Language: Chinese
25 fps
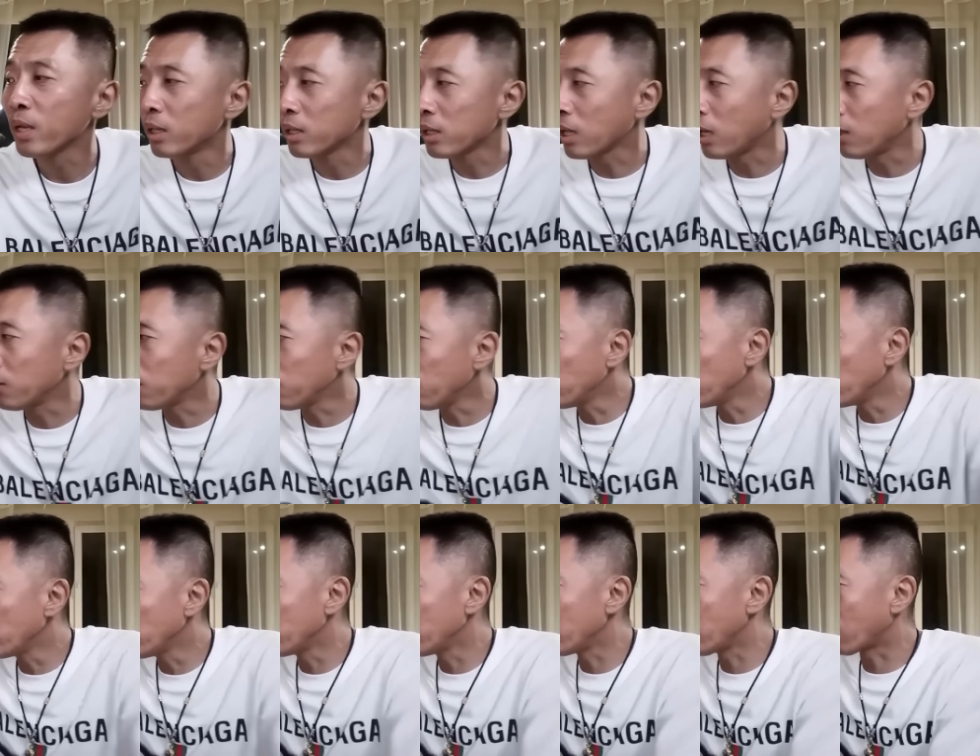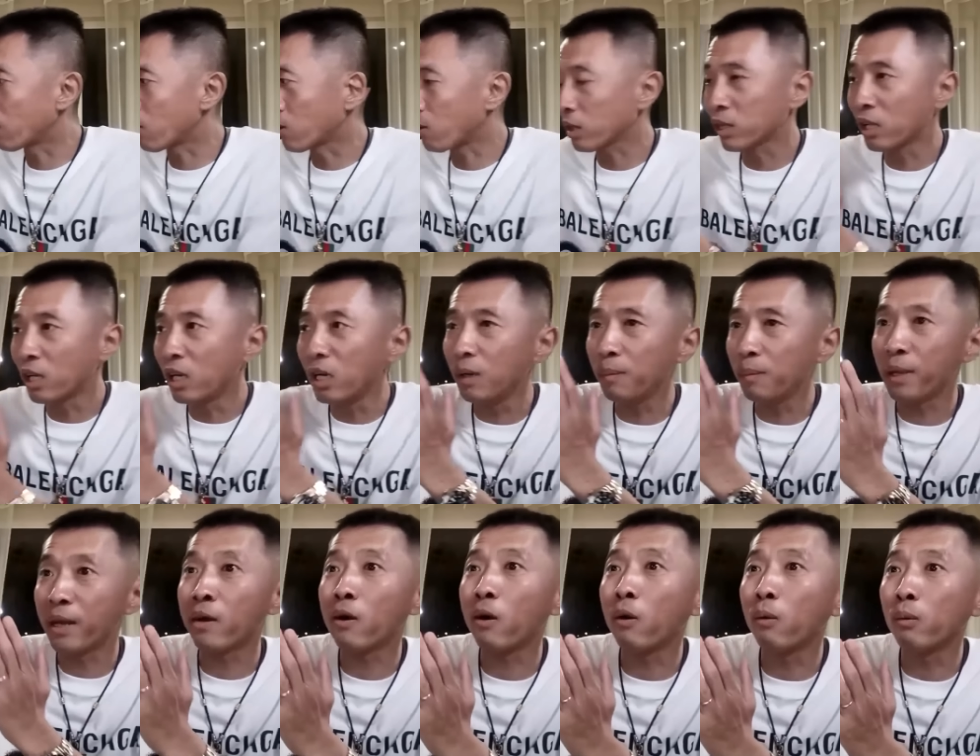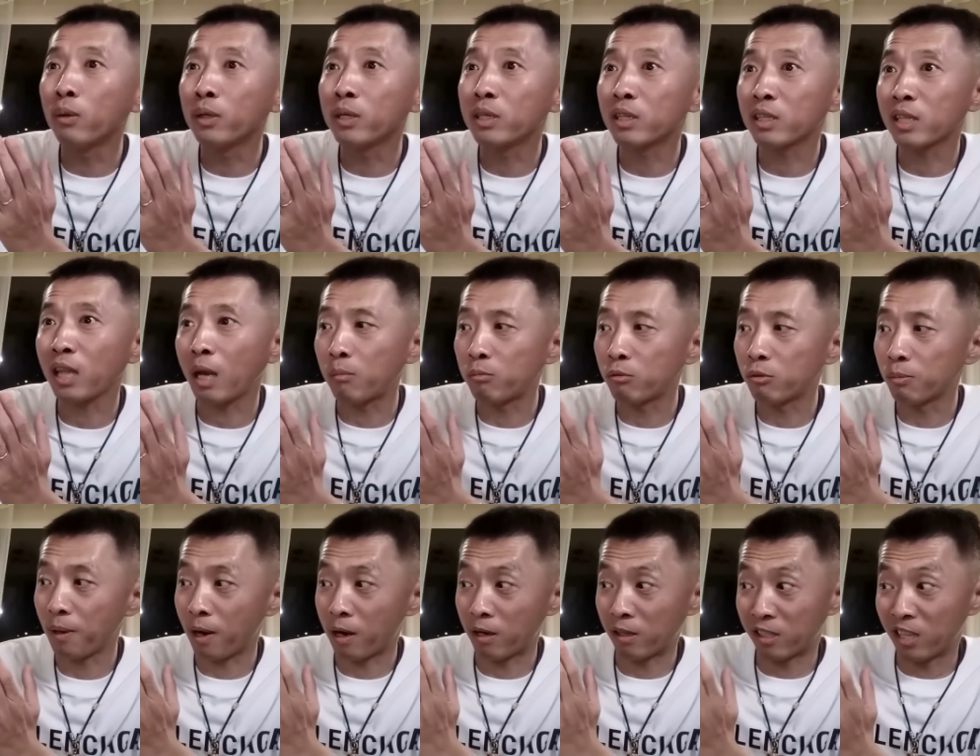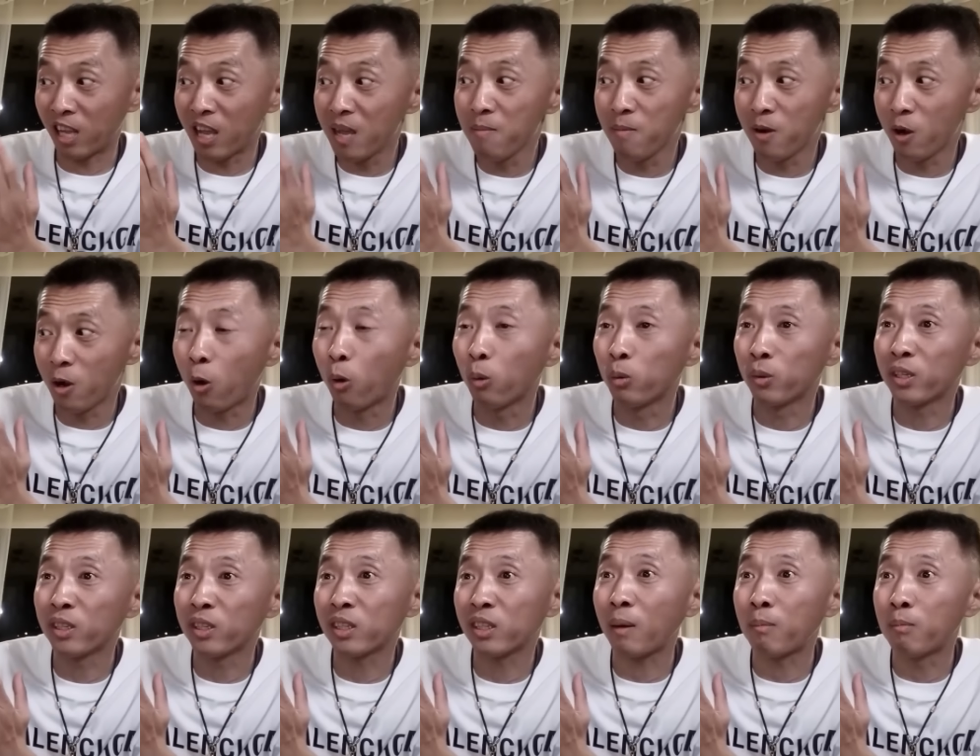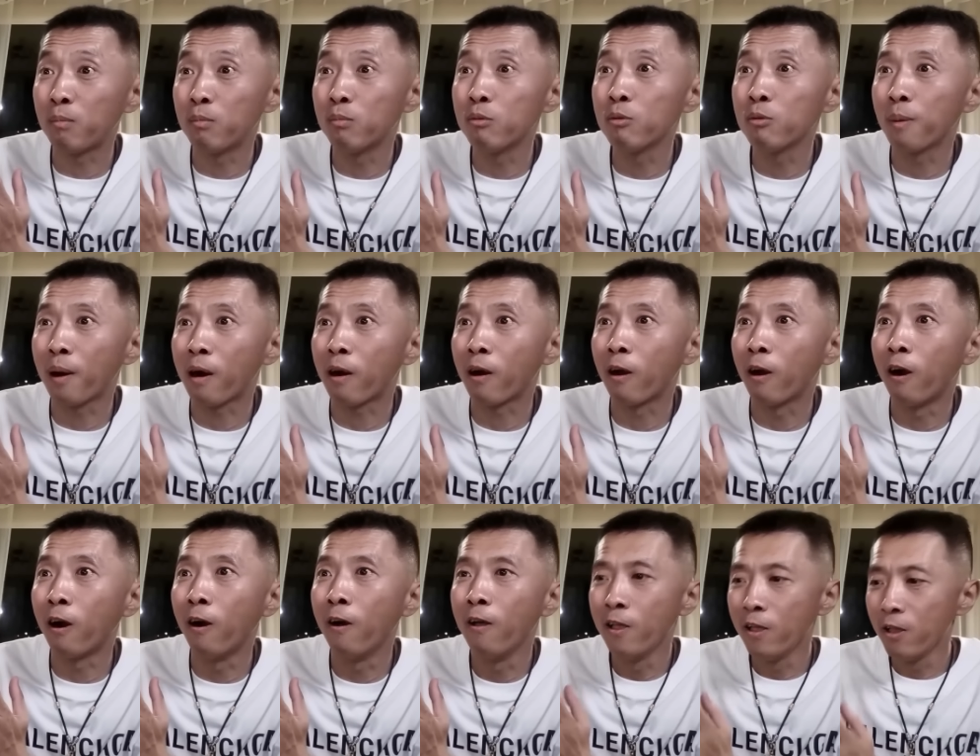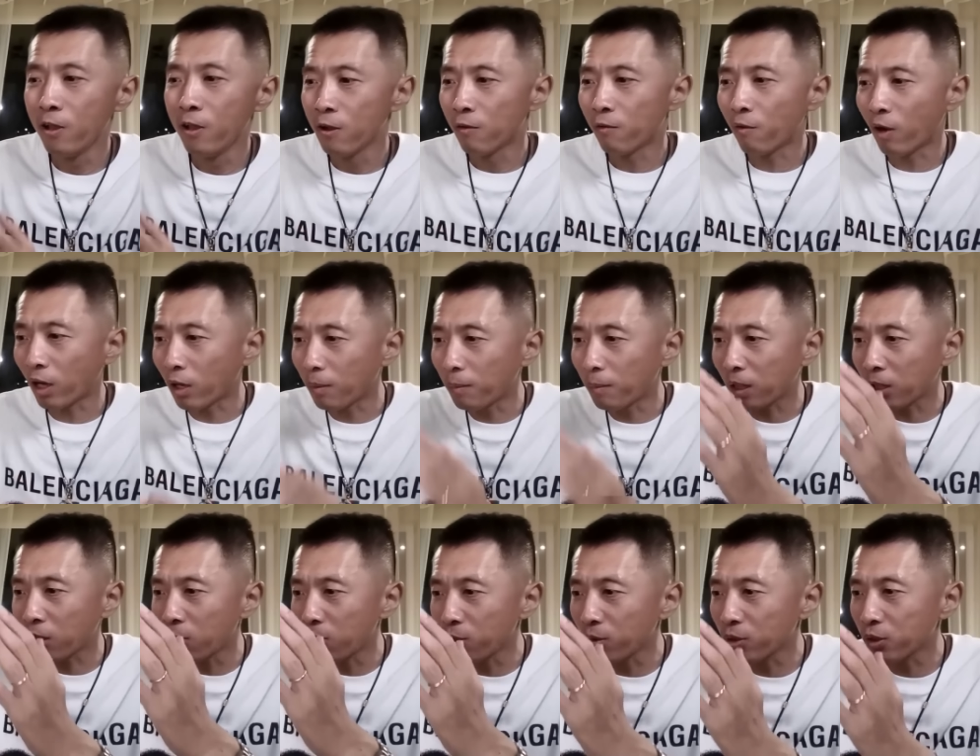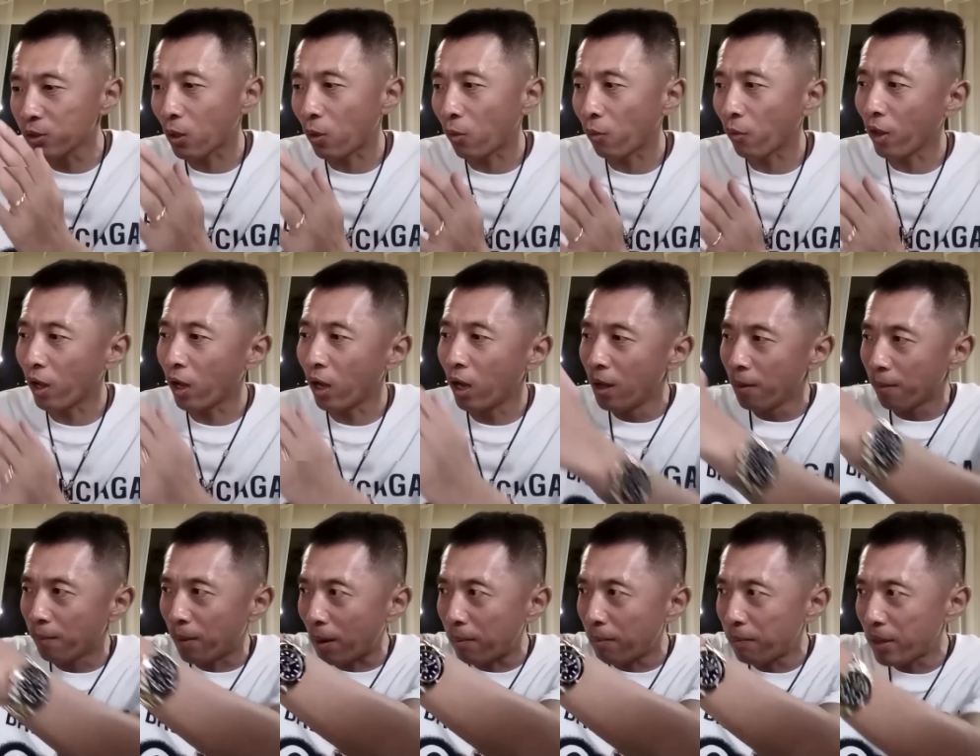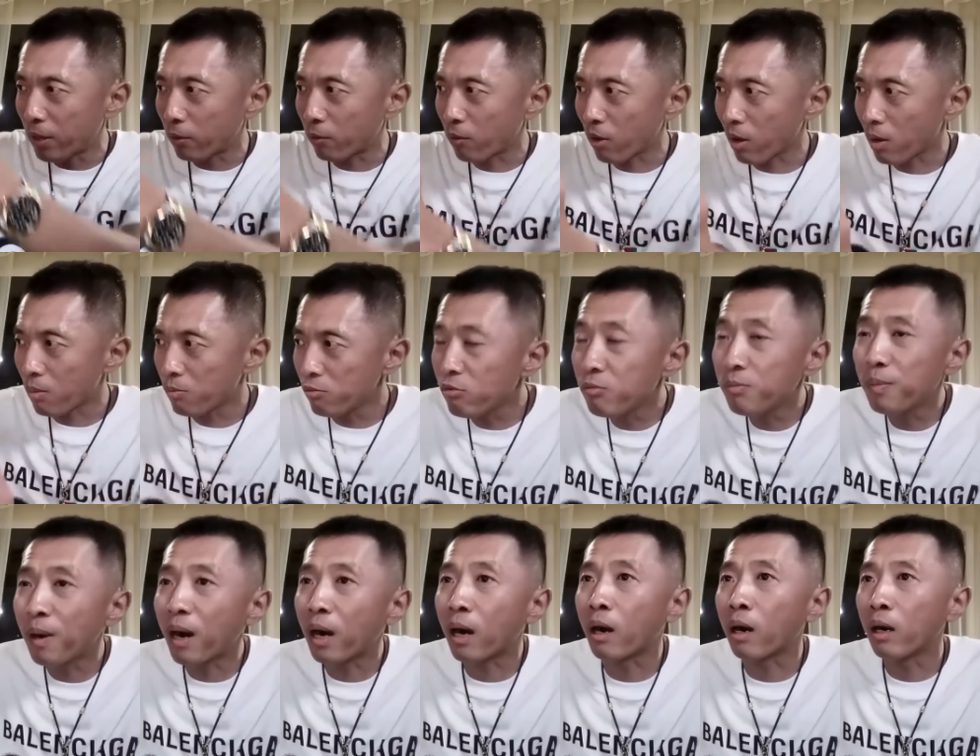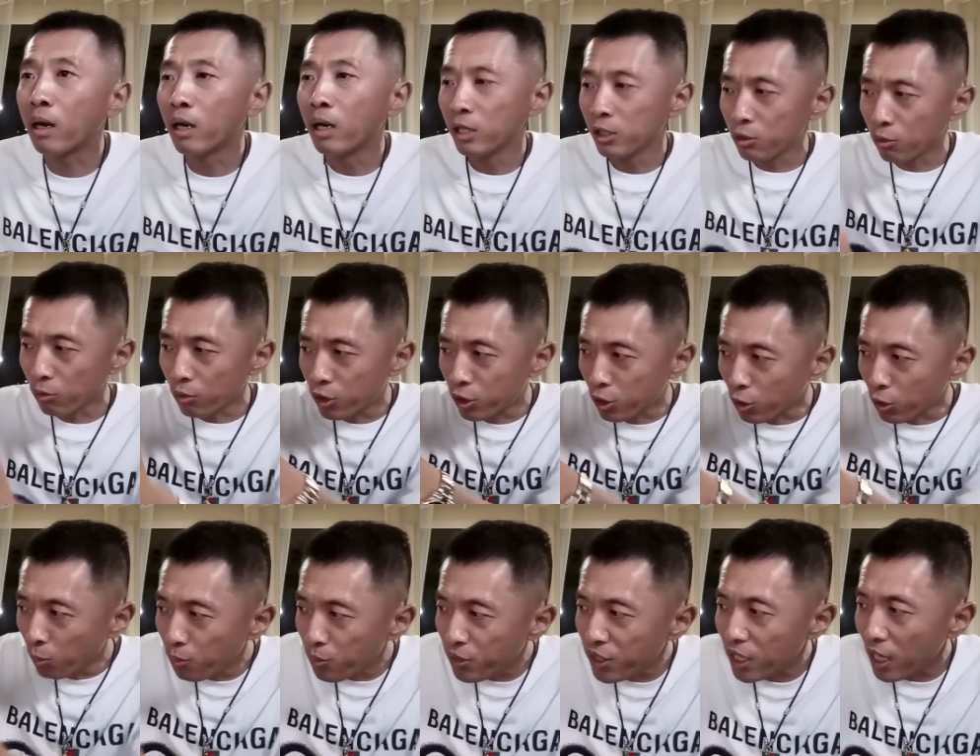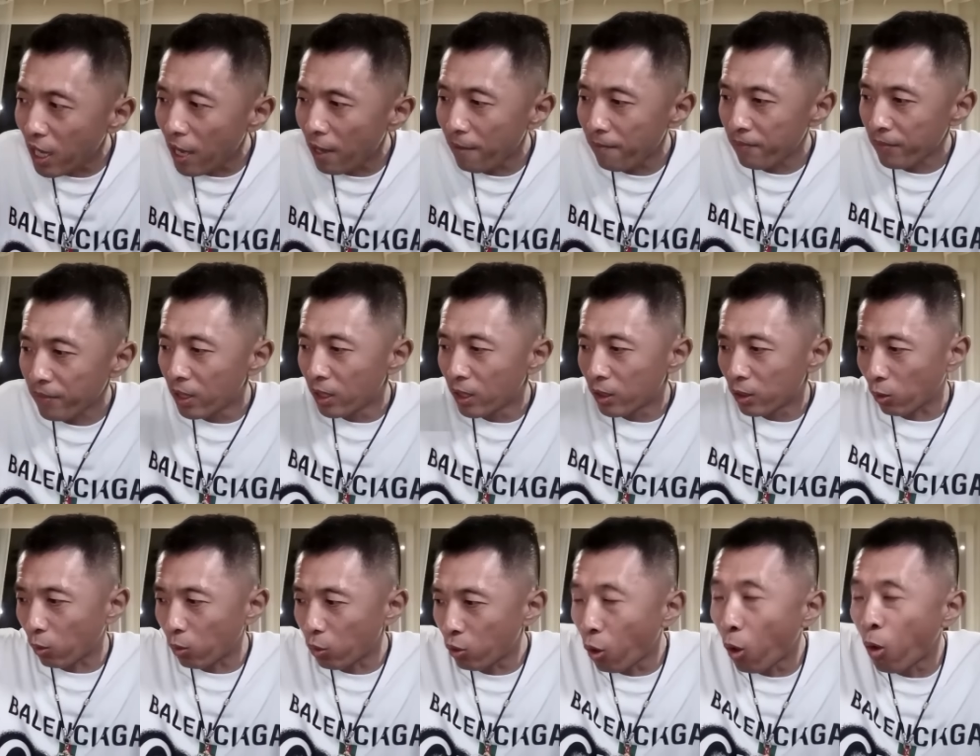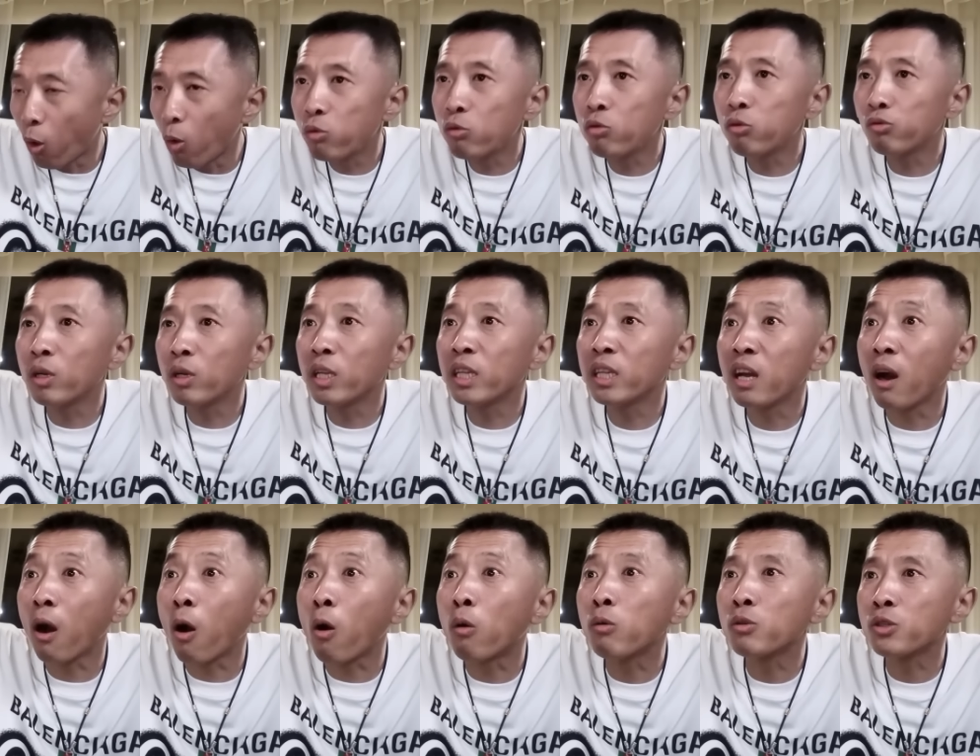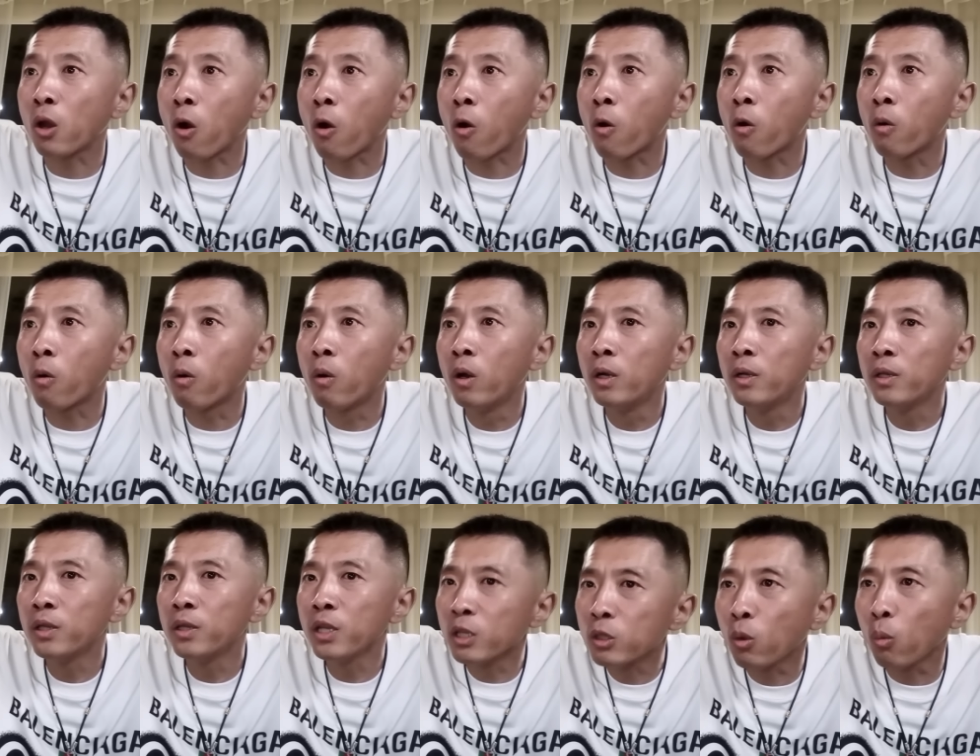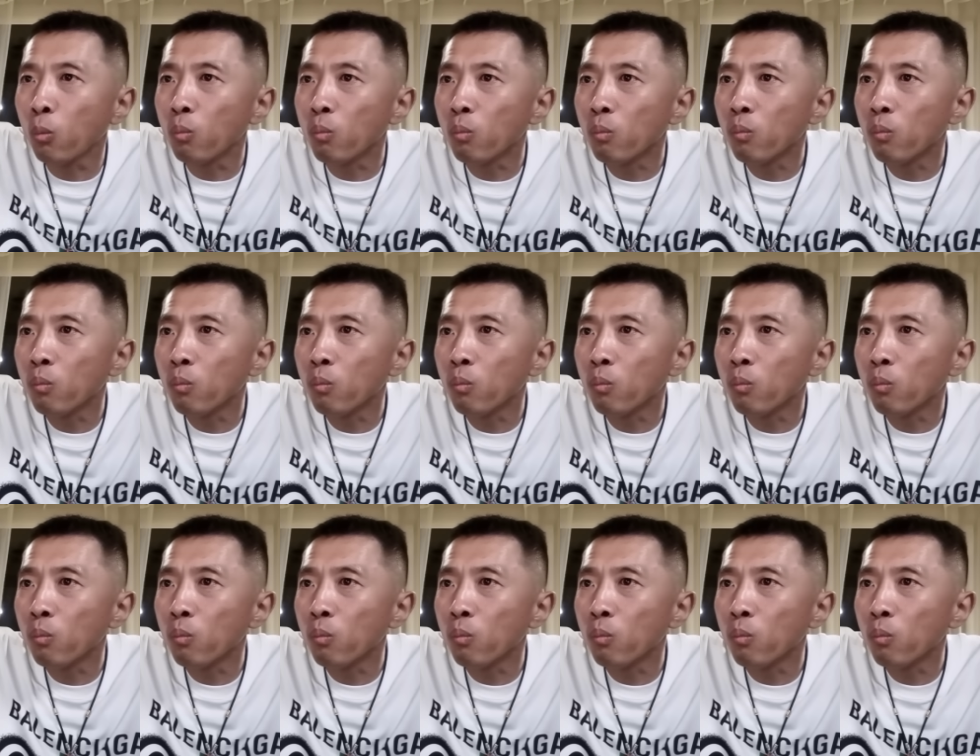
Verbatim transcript: 他弄了两块特别厚的这大木板，这么厚的大木板啊，完了吧，他用凿子把每块木板就是中间都抠出了那个凹槽那个洞，